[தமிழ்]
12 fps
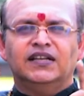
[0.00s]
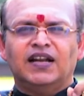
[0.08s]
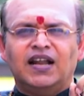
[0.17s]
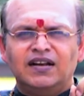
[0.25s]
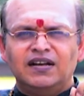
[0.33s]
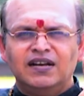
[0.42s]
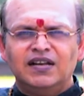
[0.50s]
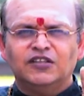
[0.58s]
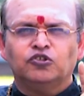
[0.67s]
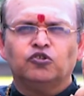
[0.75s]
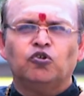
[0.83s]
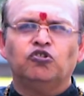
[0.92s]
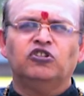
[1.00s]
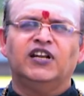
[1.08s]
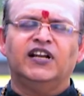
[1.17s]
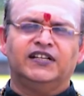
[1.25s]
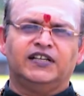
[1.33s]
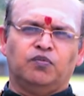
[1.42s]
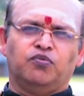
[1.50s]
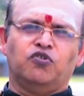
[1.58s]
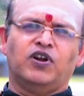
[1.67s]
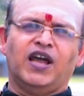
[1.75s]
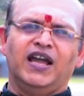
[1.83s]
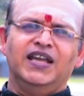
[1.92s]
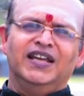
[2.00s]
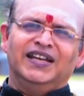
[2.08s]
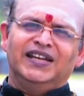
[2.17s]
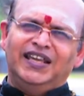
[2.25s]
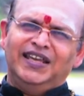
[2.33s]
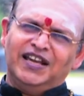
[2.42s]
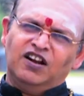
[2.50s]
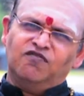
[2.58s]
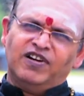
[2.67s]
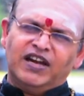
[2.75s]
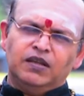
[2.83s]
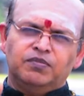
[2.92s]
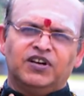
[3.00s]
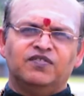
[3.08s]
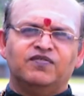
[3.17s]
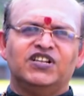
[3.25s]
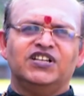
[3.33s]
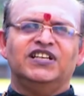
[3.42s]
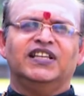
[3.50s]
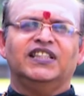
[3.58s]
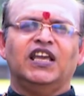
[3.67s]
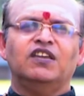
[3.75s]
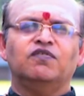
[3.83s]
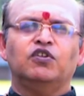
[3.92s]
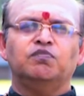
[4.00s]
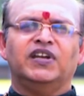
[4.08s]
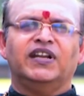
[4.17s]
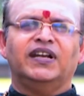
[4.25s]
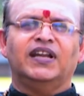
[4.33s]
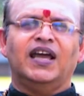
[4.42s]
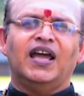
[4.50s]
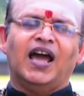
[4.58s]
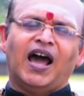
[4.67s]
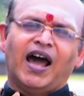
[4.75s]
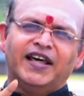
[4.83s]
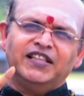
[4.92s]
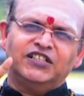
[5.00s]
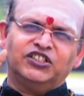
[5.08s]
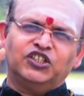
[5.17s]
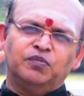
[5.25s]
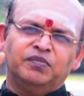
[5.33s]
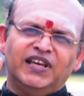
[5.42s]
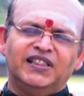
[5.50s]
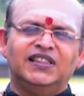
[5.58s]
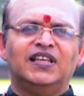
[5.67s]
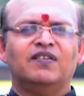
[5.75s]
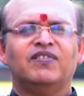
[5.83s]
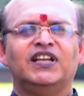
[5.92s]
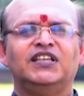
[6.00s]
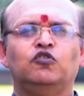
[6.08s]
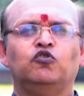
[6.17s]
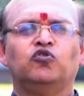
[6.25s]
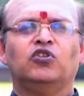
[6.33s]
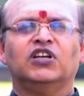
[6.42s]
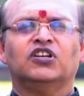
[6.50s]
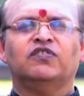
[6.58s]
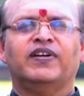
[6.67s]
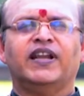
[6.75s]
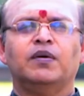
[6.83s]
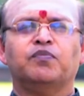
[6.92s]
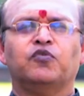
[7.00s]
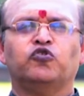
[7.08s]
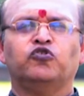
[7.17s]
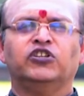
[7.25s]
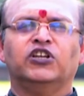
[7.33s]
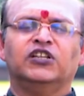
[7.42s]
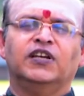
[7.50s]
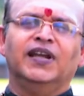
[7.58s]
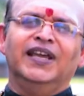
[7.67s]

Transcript: நல்ல ஜோதிடர்கிட்ட போனால் நீங்கள் வழிபட வேண்டிய தெய்வம் என்ன அதிர்ஷ்டம் எந்த வழியில் உங்களுக்கு வரப்போகின்றது